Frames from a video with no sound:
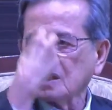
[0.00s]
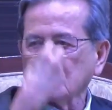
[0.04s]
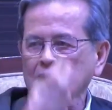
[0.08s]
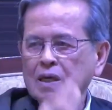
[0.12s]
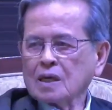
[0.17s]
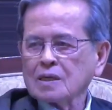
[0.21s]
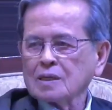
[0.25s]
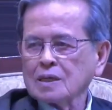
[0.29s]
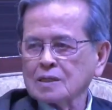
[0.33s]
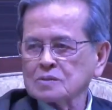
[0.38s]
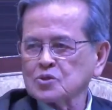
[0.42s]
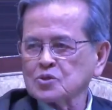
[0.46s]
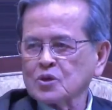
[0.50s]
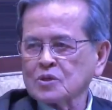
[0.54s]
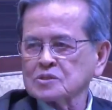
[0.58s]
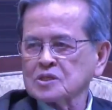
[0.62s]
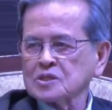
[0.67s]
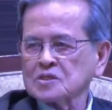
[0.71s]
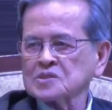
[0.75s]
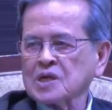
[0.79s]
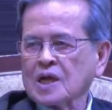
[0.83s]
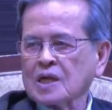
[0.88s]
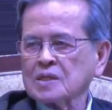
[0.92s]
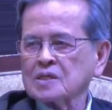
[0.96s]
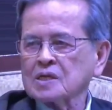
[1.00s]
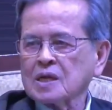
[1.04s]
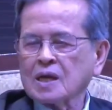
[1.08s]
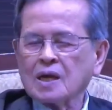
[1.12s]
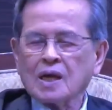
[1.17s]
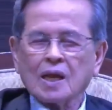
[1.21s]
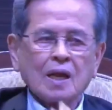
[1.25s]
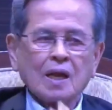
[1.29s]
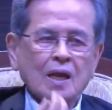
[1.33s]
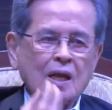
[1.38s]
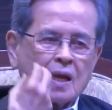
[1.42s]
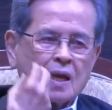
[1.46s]
กระทรวงศึกษาธิการ
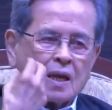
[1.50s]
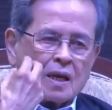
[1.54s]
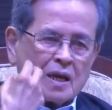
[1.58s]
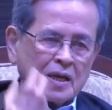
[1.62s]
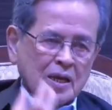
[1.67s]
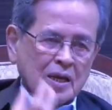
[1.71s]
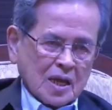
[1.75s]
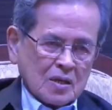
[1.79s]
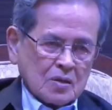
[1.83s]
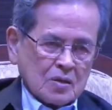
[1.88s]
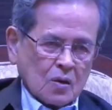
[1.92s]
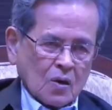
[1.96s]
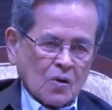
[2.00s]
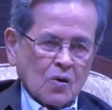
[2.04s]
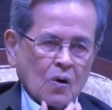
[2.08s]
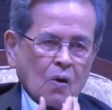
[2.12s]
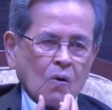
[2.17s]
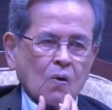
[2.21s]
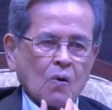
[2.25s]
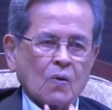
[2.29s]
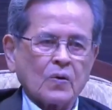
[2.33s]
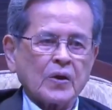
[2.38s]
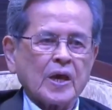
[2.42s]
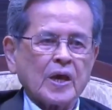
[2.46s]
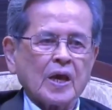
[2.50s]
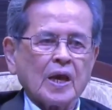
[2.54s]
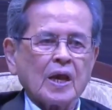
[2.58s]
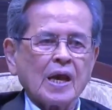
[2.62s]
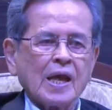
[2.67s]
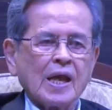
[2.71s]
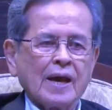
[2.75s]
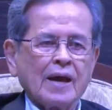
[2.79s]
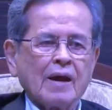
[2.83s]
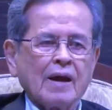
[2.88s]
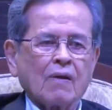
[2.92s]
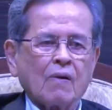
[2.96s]
และนายกก็โอเคแล้
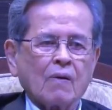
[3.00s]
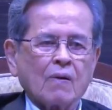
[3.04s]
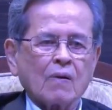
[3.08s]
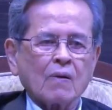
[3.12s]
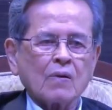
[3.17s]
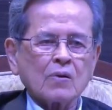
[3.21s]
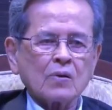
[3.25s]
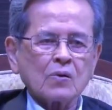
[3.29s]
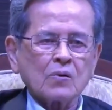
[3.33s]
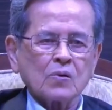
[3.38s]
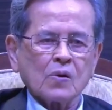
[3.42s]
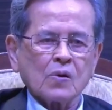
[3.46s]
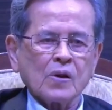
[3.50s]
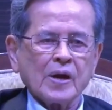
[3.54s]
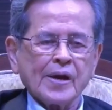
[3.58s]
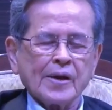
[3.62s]
วด้วย